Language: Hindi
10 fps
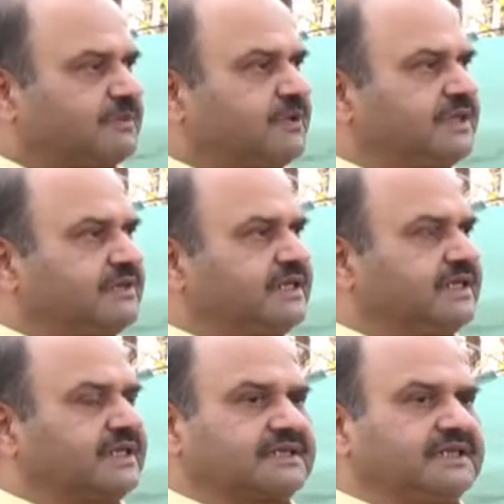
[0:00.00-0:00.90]
प्रमोट इसलिए
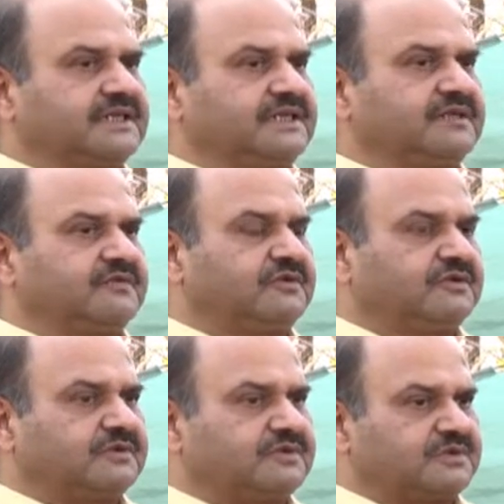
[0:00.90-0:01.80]
करते हैं कि वो
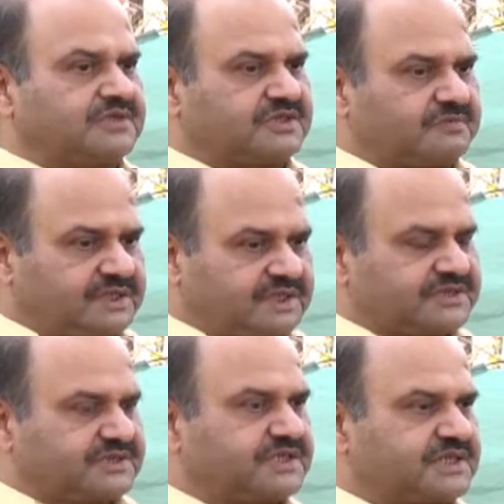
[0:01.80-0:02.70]
जिस भी
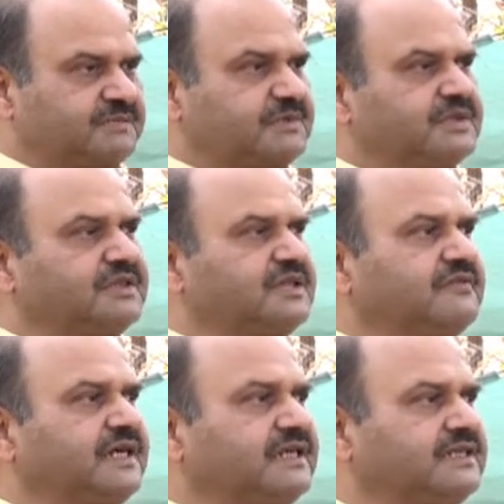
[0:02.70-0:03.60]
डेस्टिनेशन पे उनकी
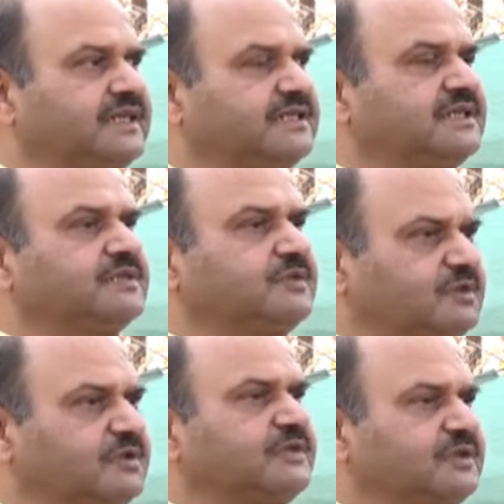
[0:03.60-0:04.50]
सेवाएं ली जाती हैं तो
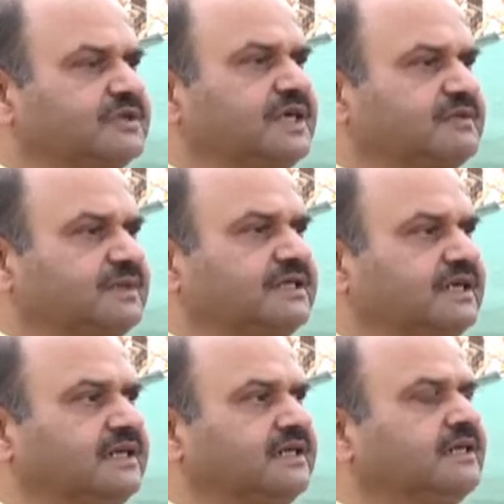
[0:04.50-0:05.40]
उनको भी रोज़गार मिलता है